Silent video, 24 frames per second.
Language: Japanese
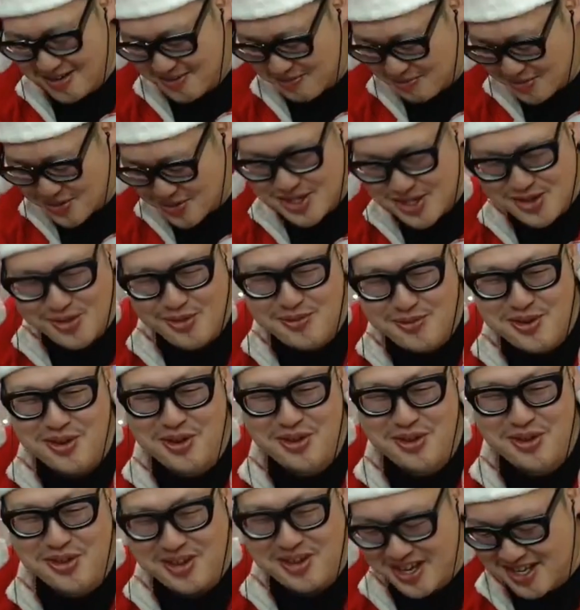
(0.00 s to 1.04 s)
息子見ろ
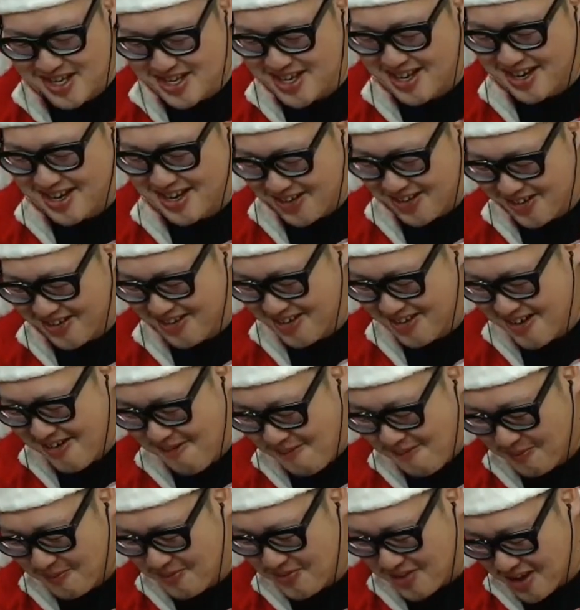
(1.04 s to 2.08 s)
よって感じだけど。
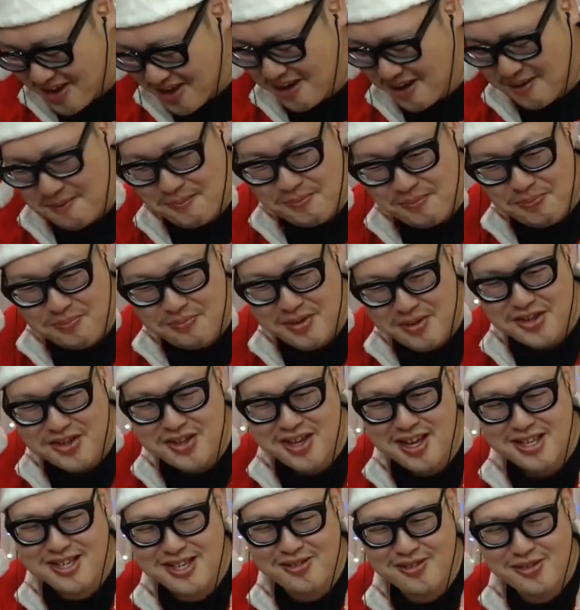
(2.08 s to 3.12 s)
ね
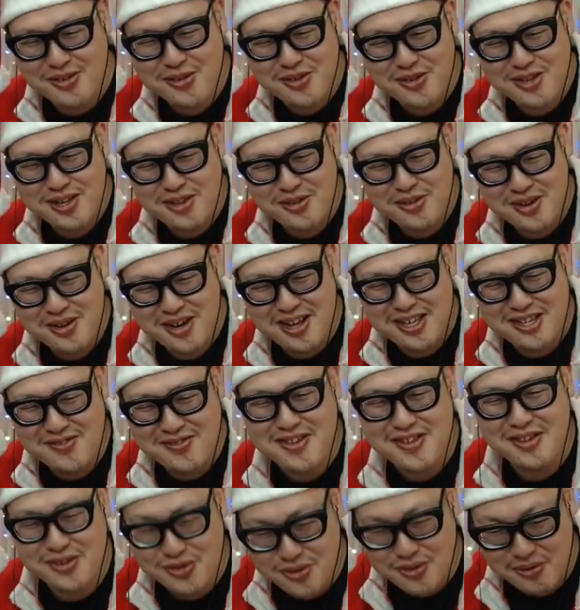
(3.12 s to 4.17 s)
マティアスのお父さん、ノリラジ見
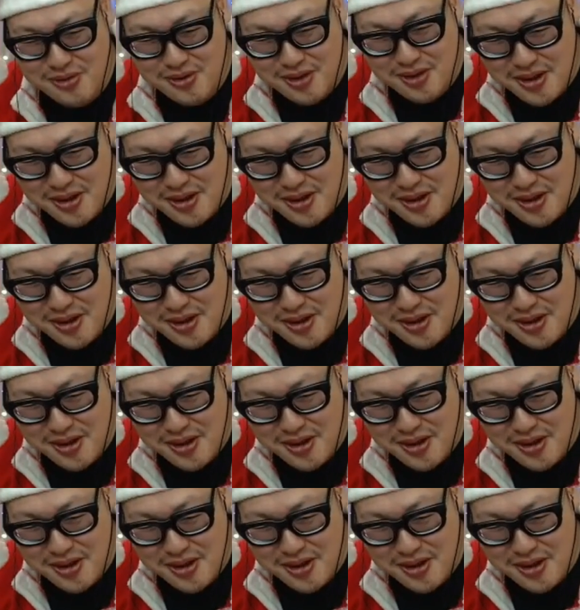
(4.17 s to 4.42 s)
てるでしょ。